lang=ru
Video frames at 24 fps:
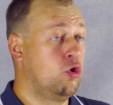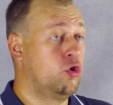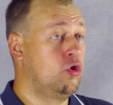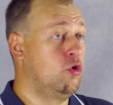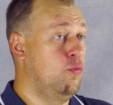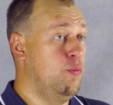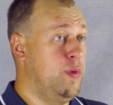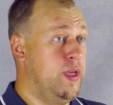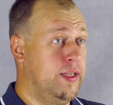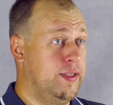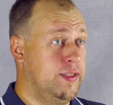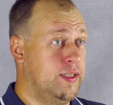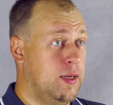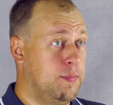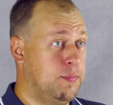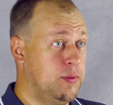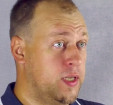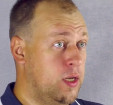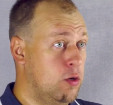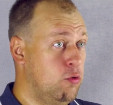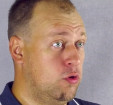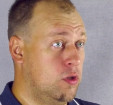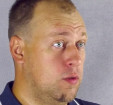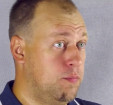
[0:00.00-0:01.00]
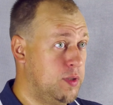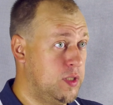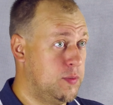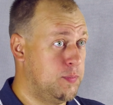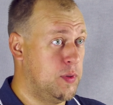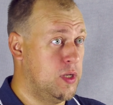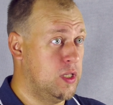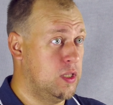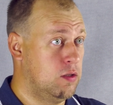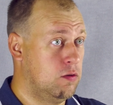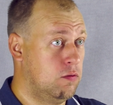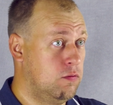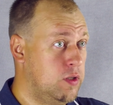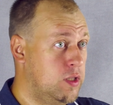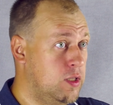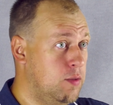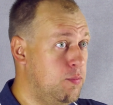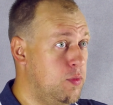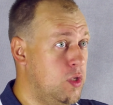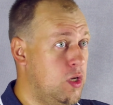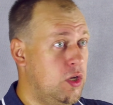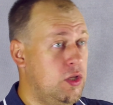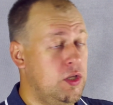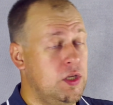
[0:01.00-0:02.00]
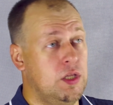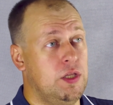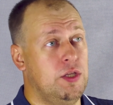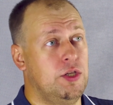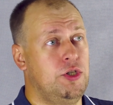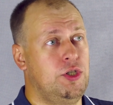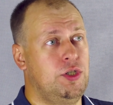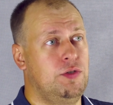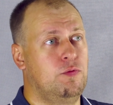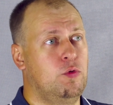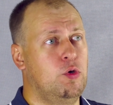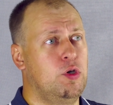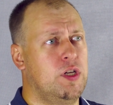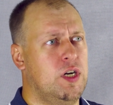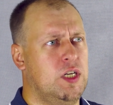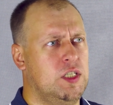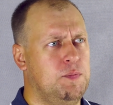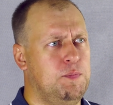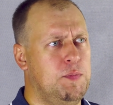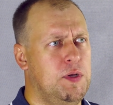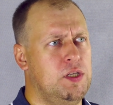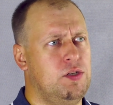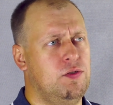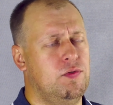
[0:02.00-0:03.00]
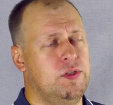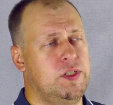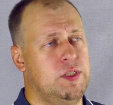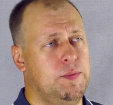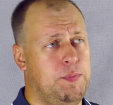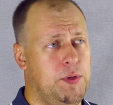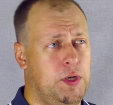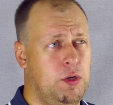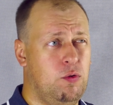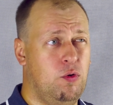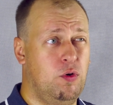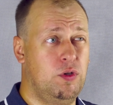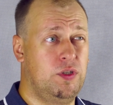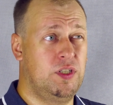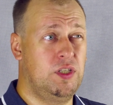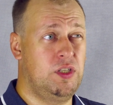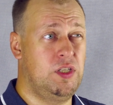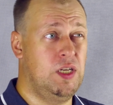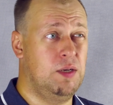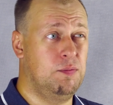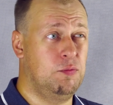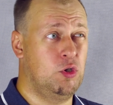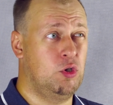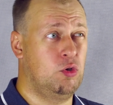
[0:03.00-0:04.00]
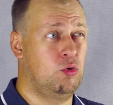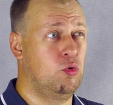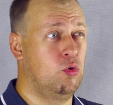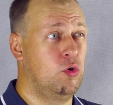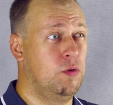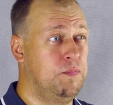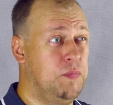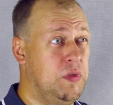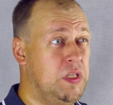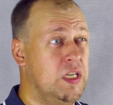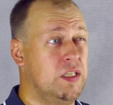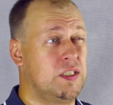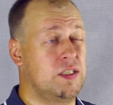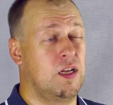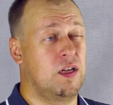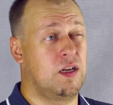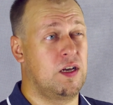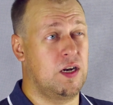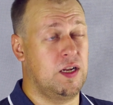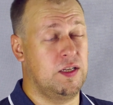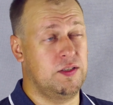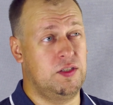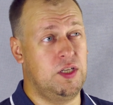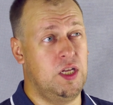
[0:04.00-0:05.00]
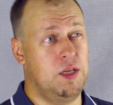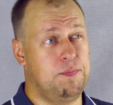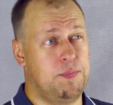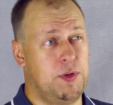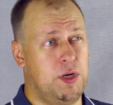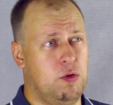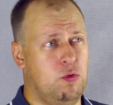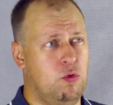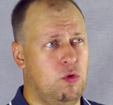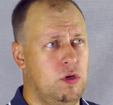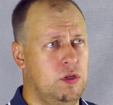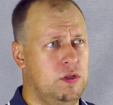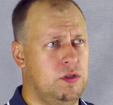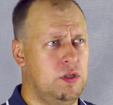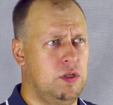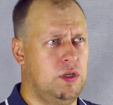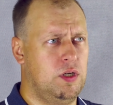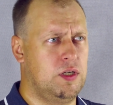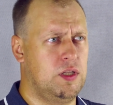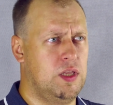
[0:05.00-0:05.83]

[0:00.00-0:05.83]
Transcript: Но, разумеется, абсолютно бесплатного в этом мире нет ничего, и расплачиваться приходится тем, тем, что несколько раз в день приходят